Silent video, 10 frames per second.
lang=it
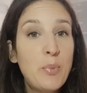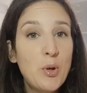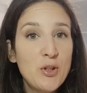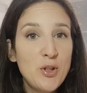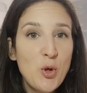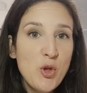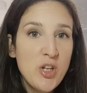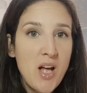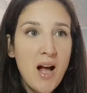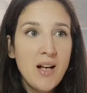
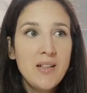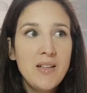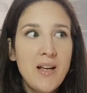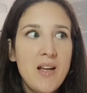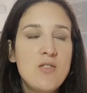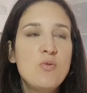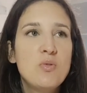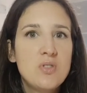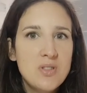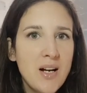portaocchiali e
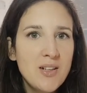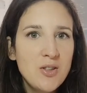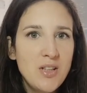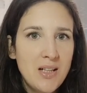un sacco